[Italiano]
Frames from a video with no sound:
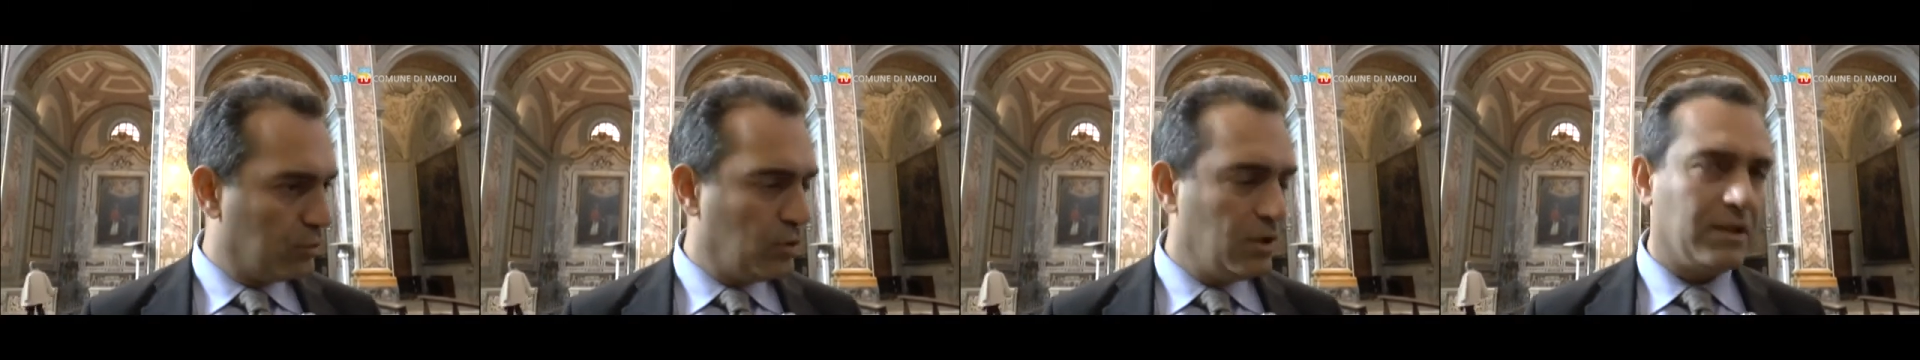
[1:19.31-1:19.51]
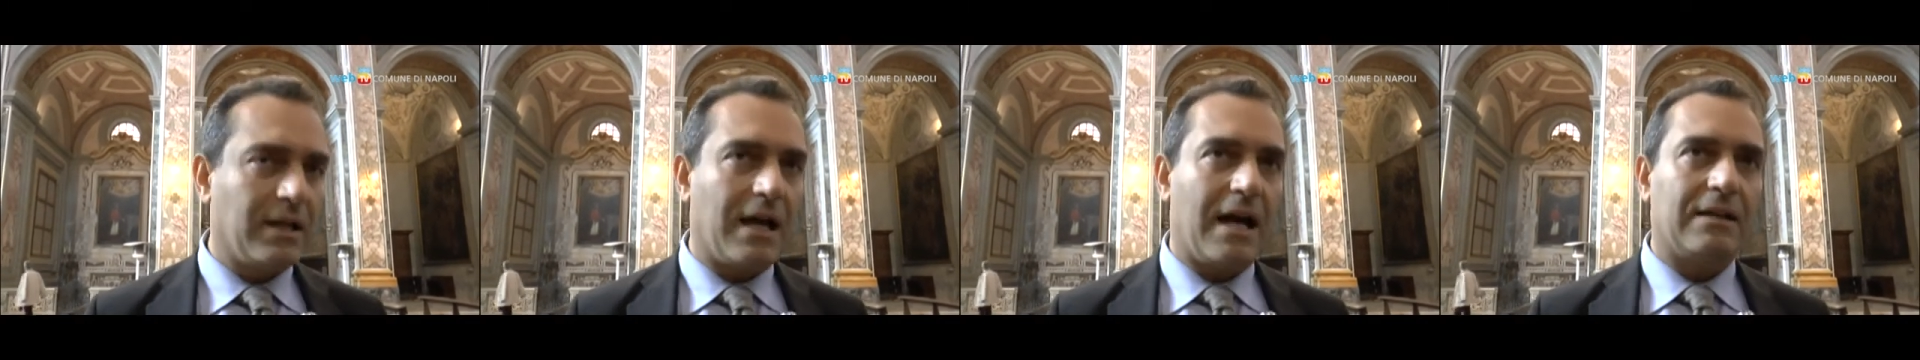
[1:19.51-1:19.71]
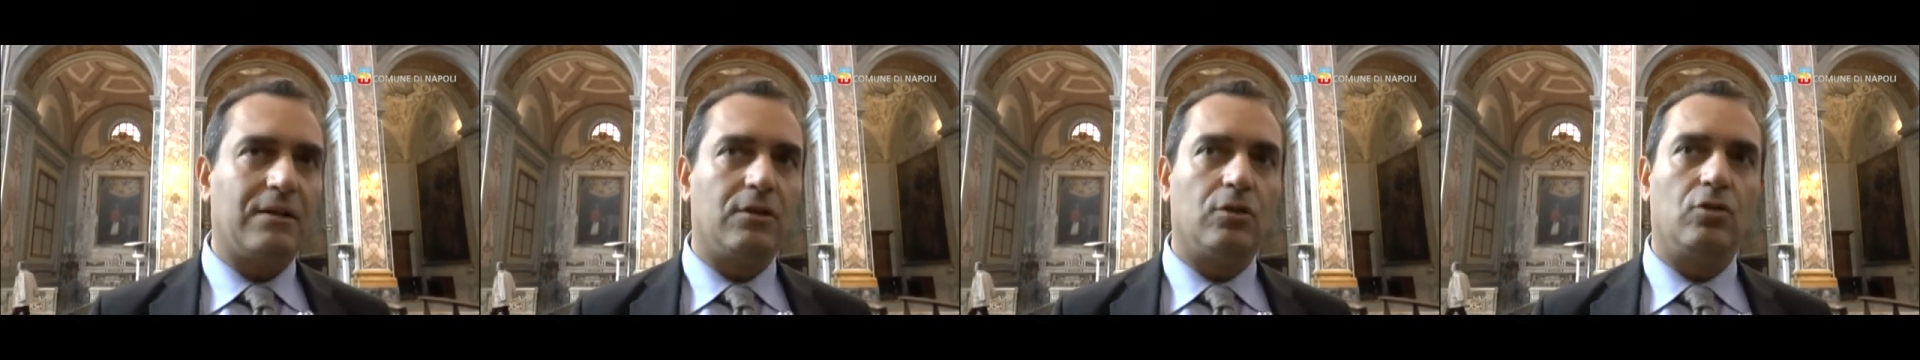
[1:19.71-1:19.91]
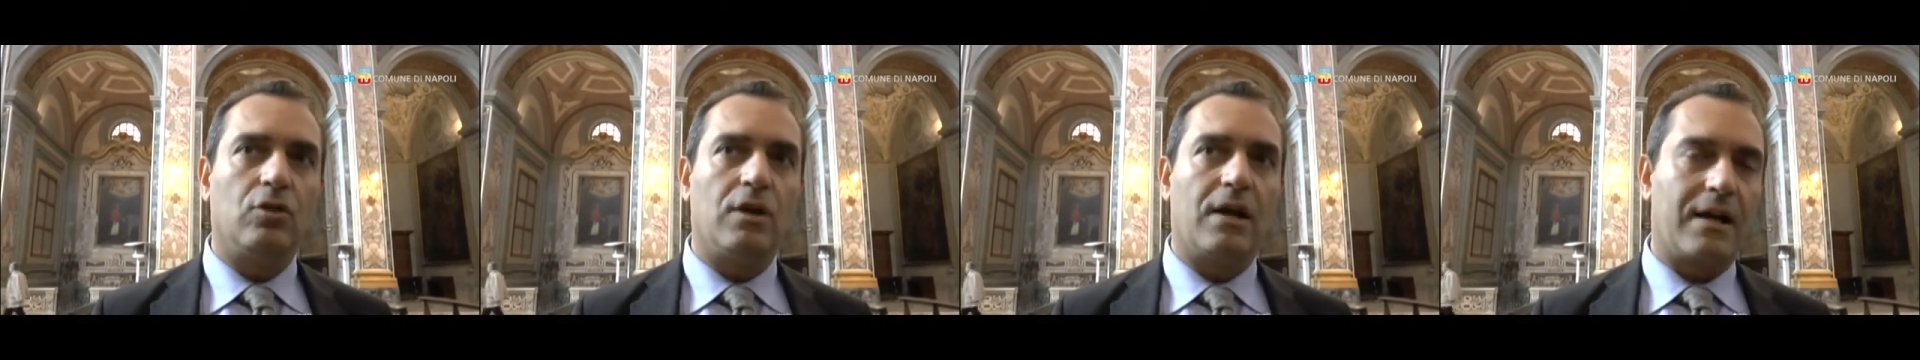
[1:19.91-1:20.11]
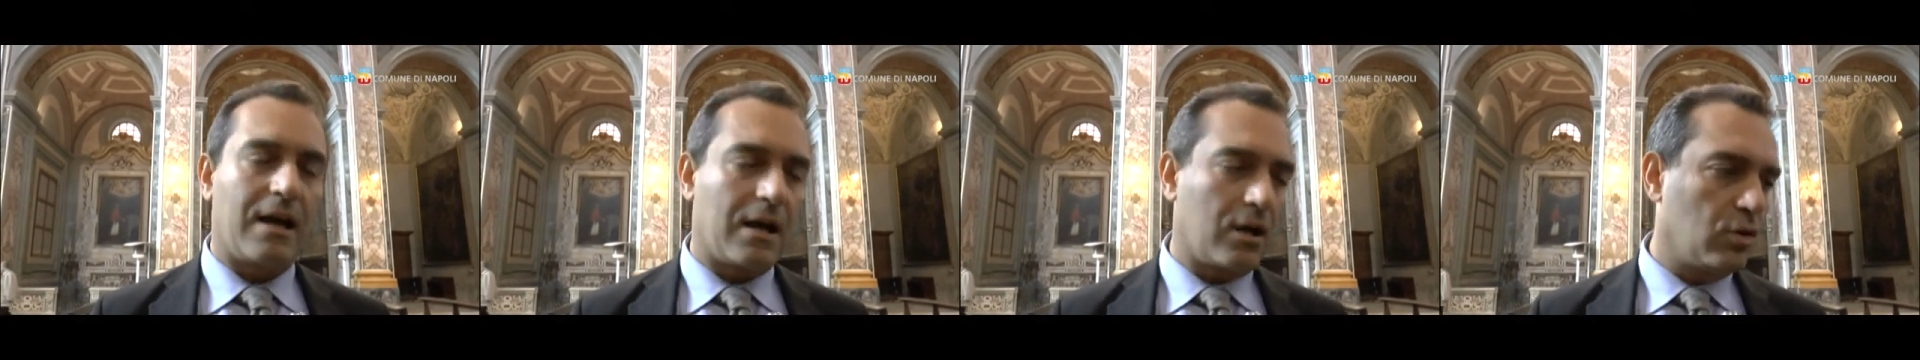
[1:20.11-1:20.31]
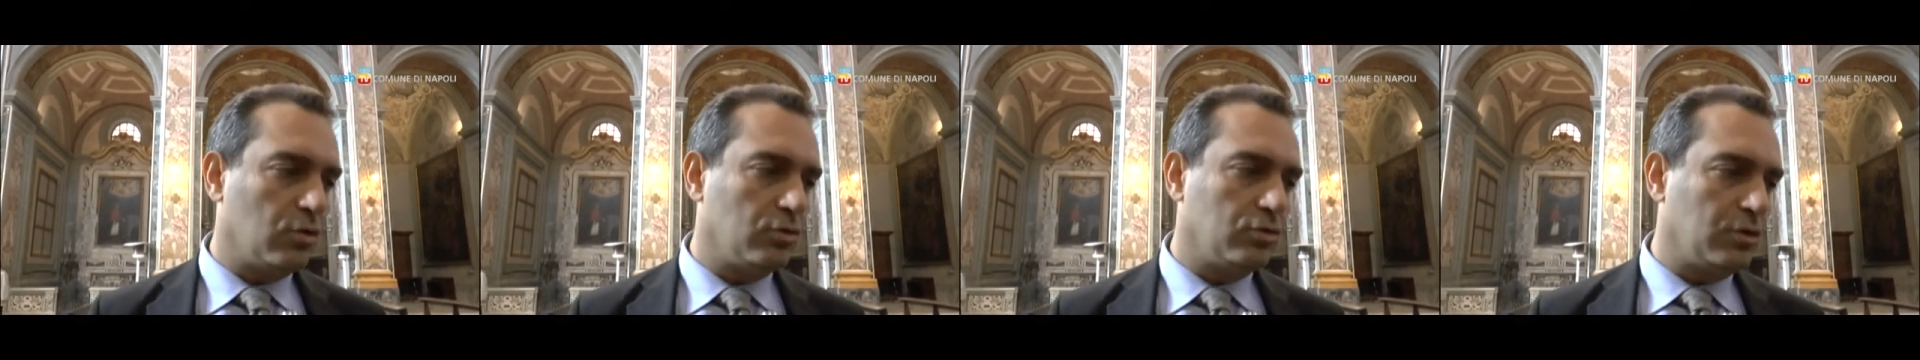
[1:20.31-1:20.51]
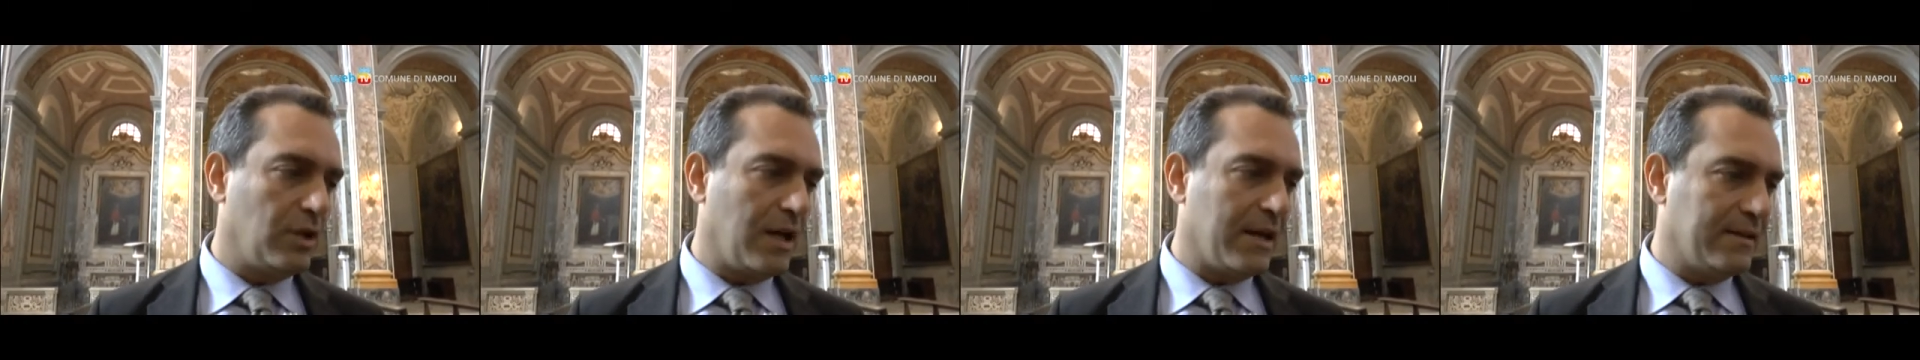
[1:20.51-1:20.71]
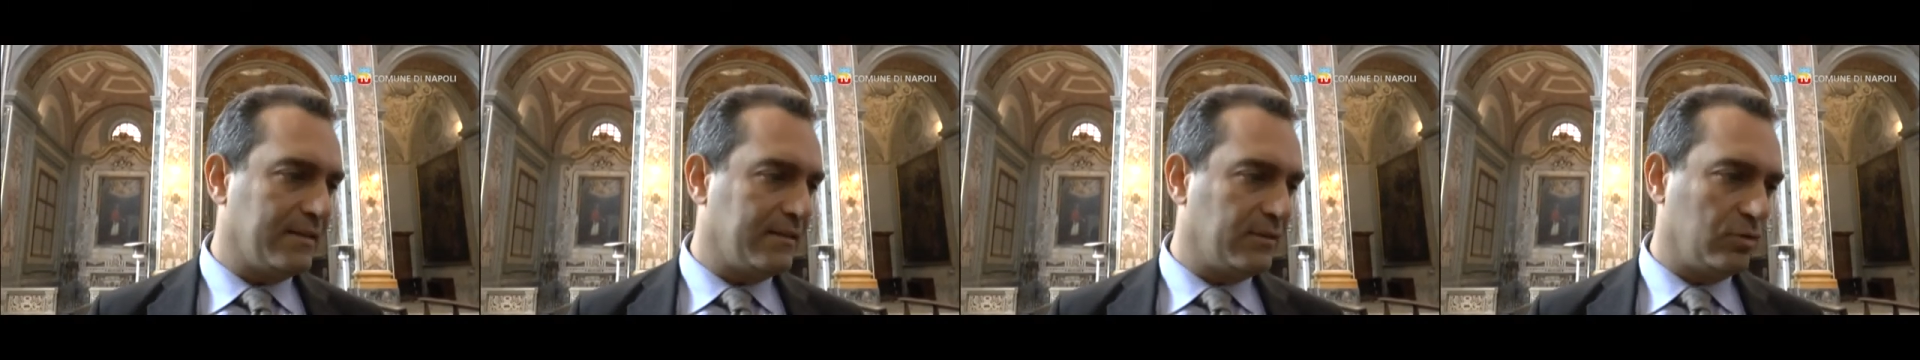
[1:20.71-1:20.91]
di tanto e
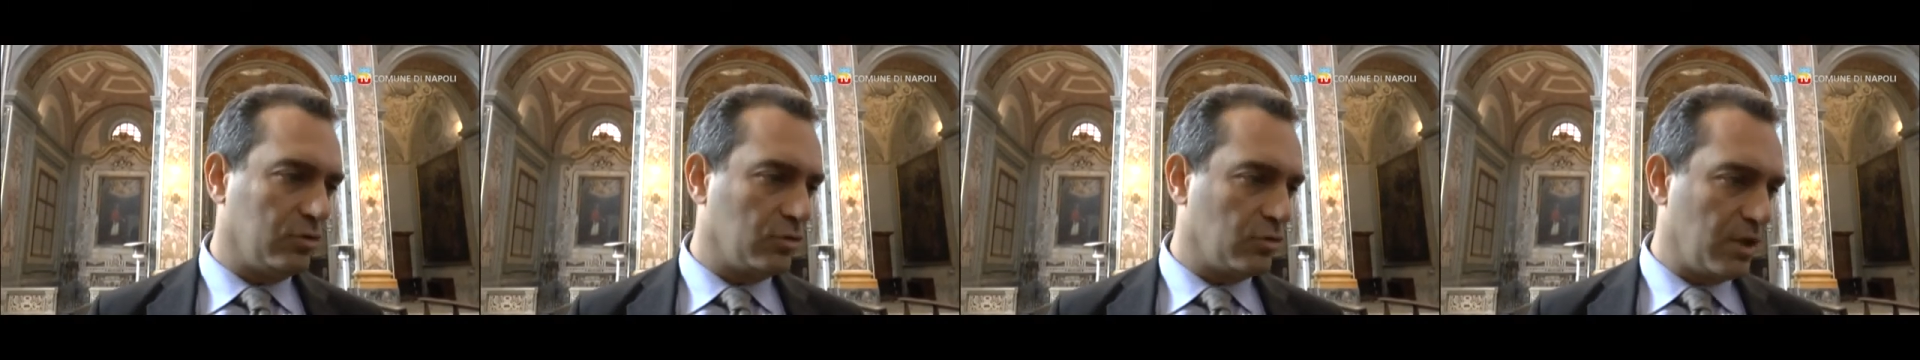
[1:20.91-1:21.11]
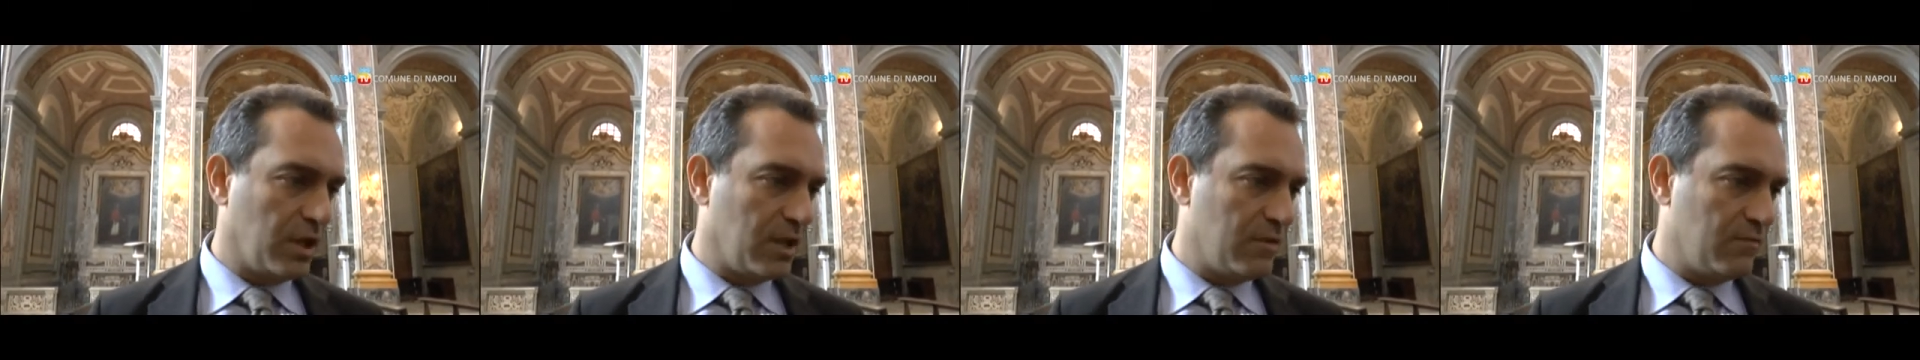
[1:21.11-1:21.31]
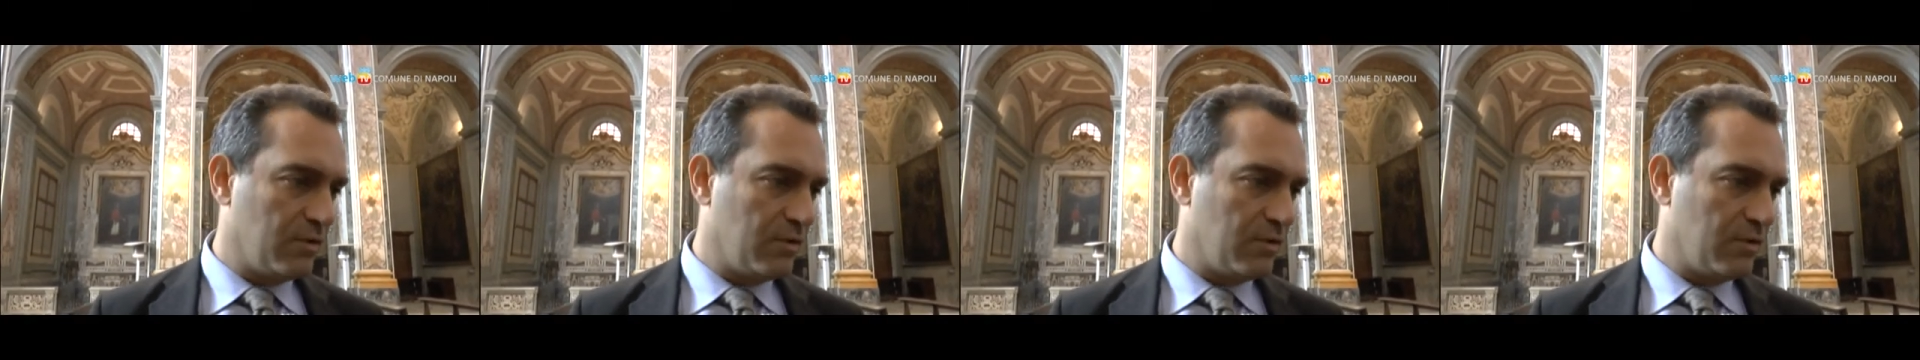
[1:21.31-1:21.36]
raccontare storie che